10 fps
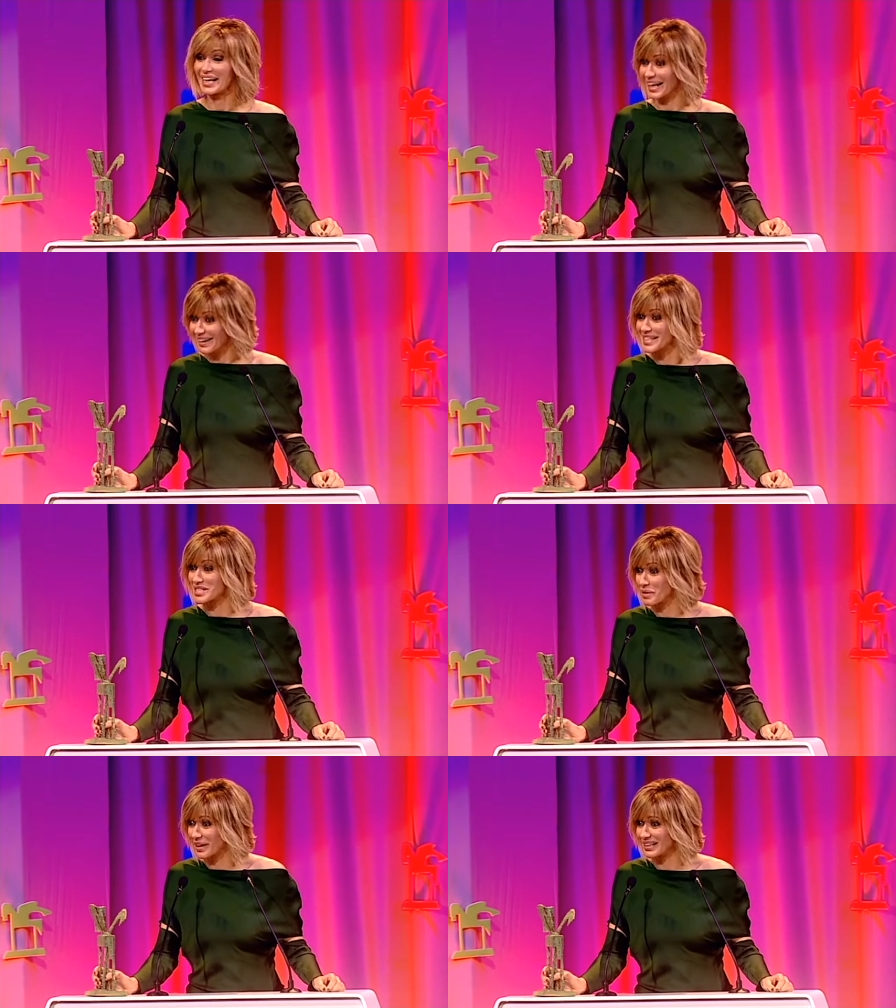
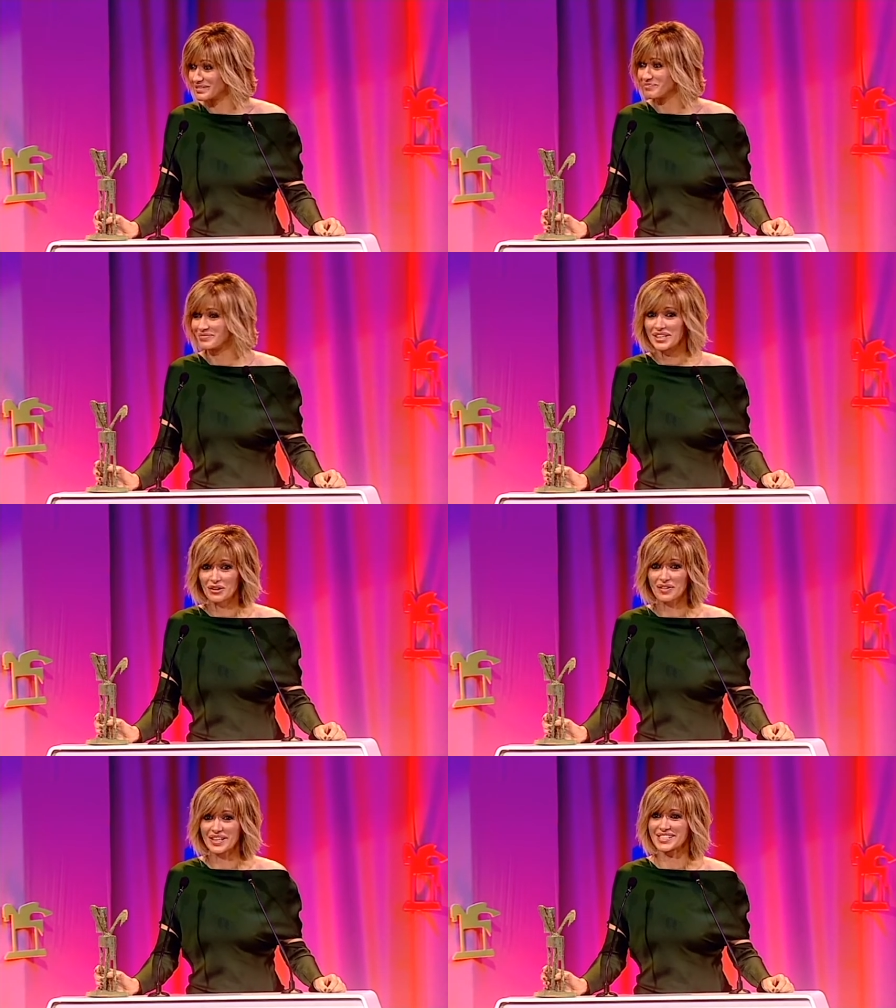Gracias de verdad.
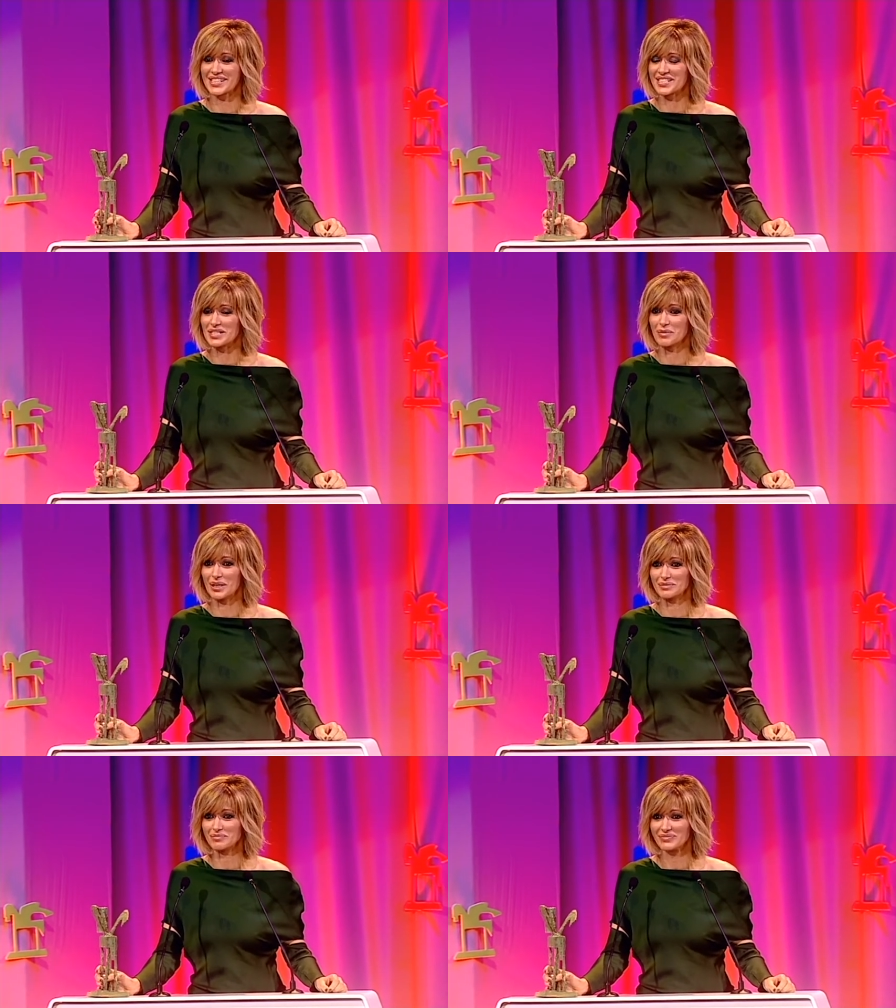Quiero hacer
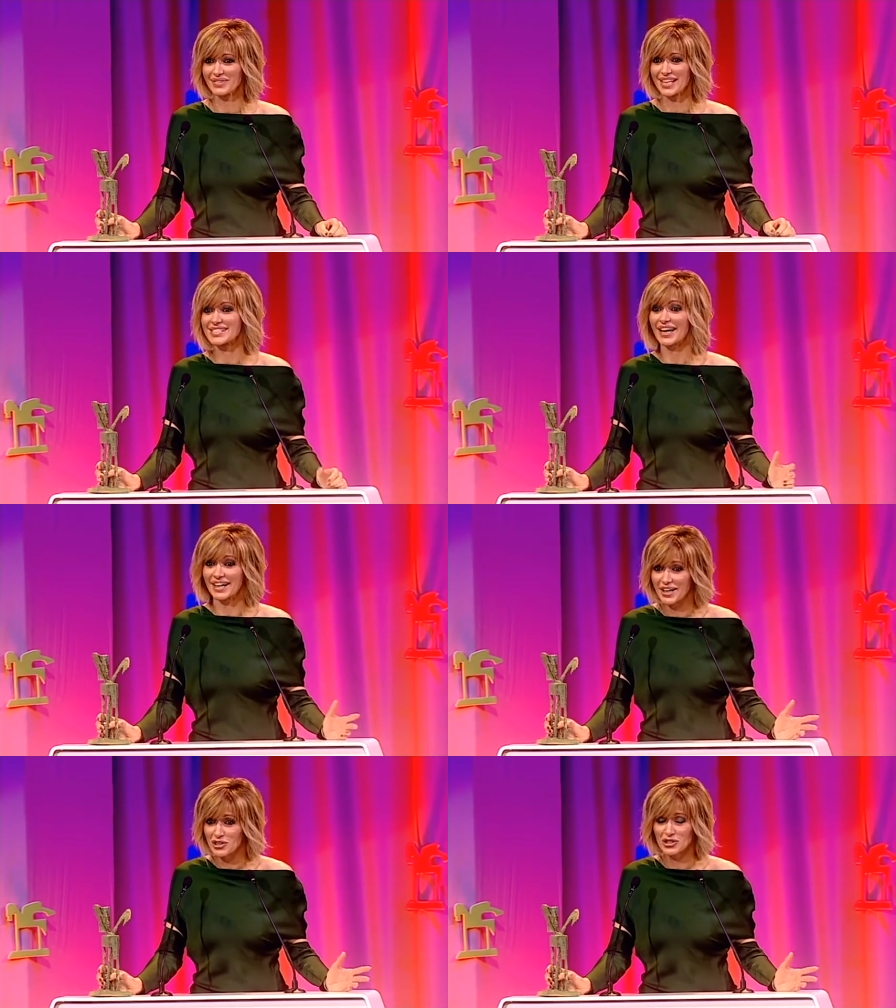extensiva esta
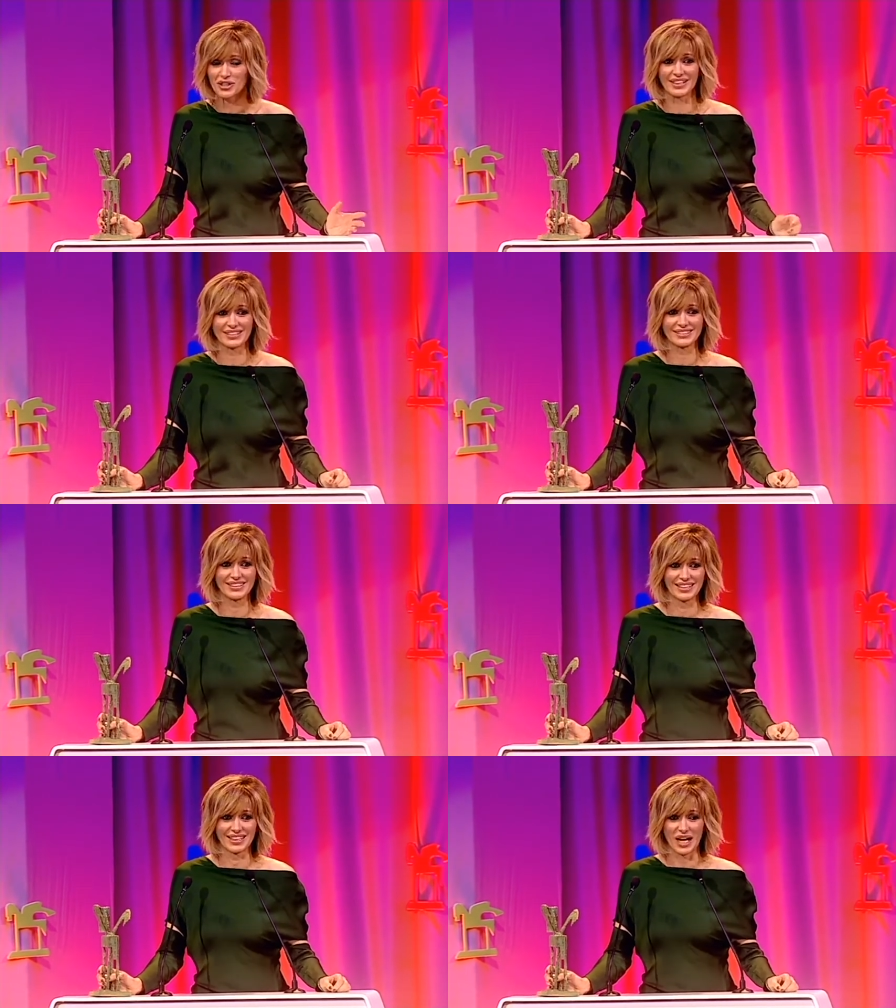generosidad
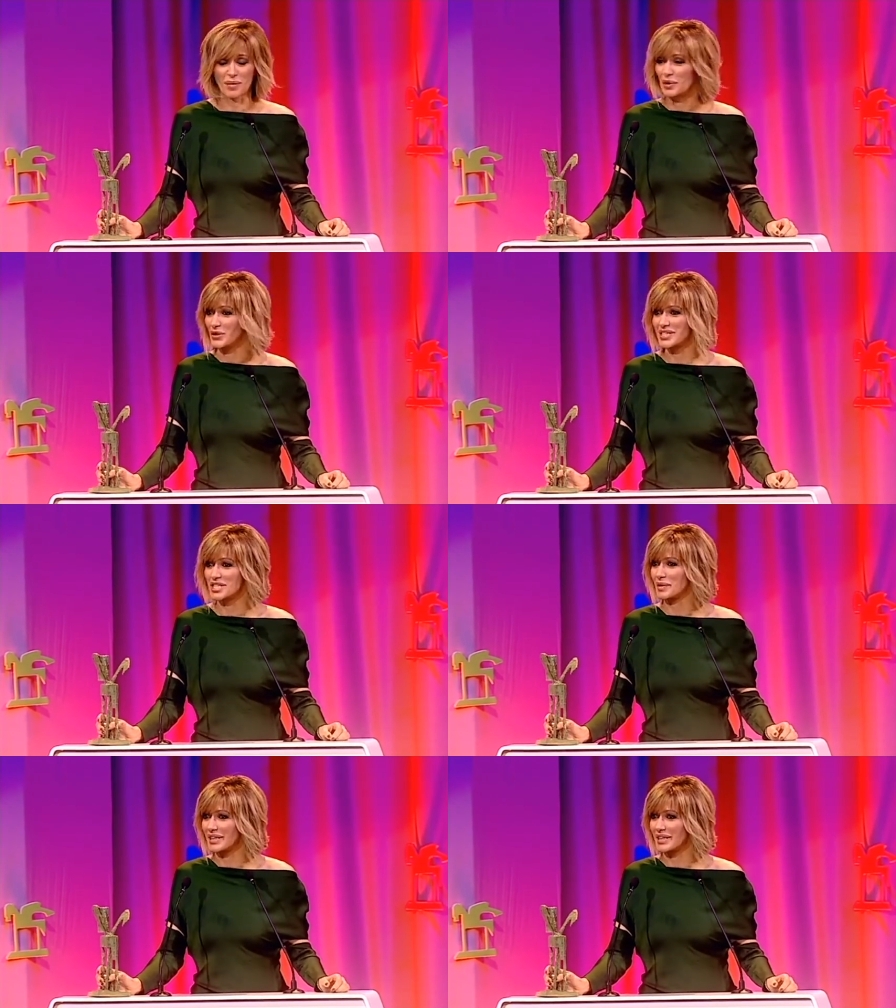a periodistas